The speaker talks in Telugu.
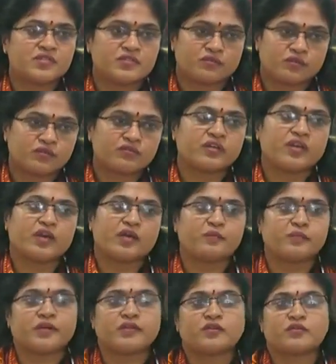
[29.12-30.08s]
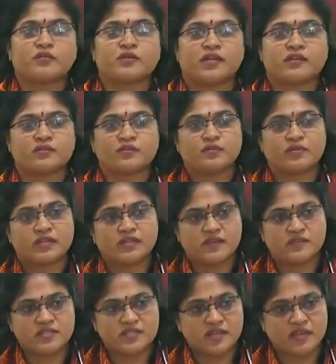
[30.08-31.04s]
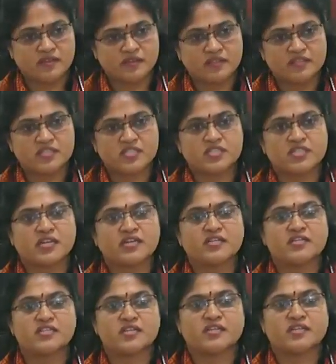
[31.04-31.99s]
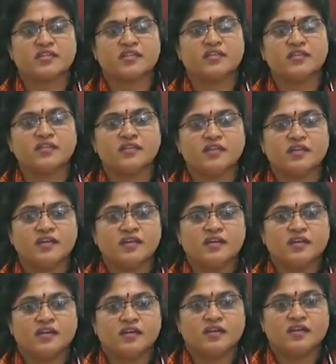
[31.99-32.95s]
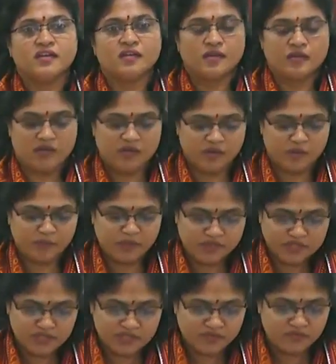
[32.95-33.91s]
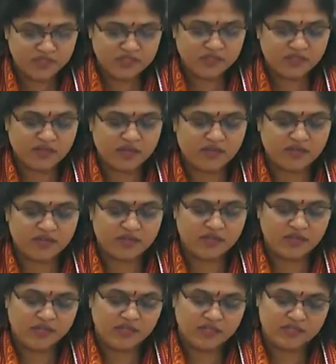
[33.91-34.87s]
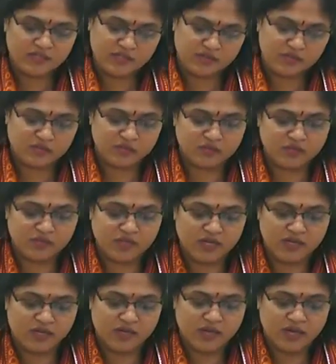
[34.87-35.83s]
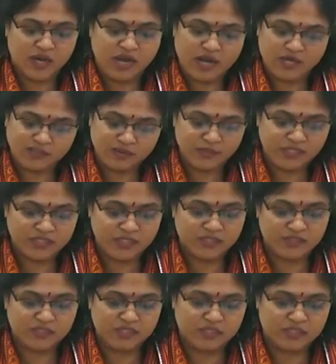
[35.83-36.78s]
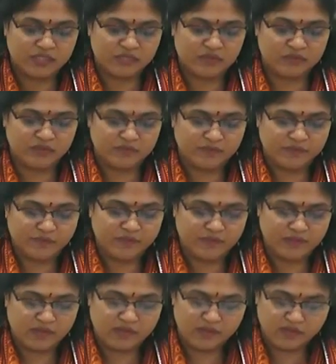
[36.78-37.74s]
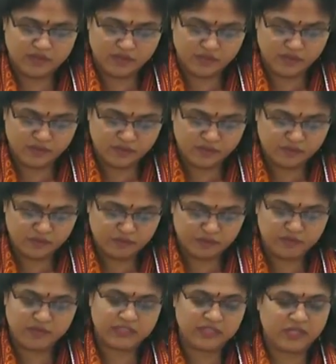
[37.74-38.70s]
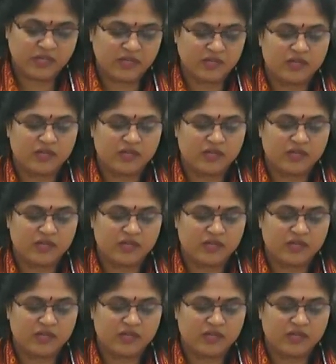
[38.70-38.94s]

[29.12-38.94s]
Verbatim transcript: విస్తృత ఏర్పాట్లు కనకదుర్గ దేవస్థానం నుంచి చేయడం జరిగింది ప్రతి సంవత్సరం లాగానే ఈ సంవత్సరం కూడా అర్ధమండల దీక్షలు ఈ మిగతా